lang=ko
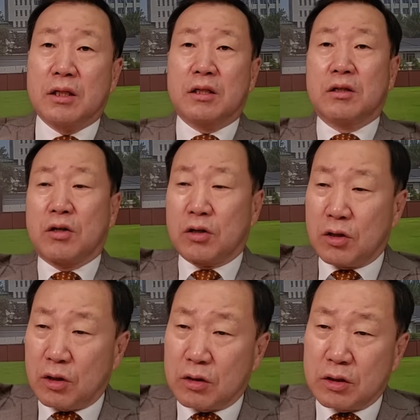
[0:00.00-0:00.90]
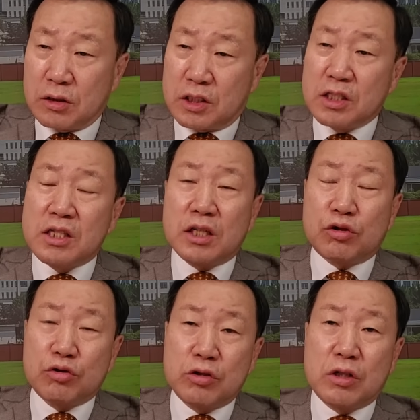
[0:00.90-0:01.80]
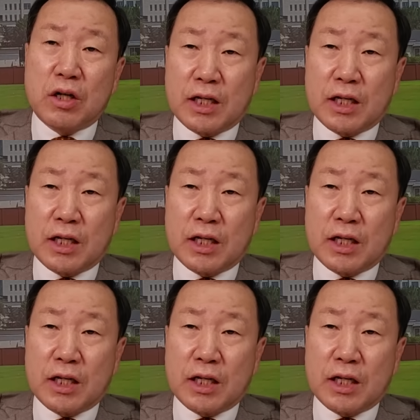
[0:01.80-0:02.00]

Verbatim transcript: 그걸 그 징계 수위를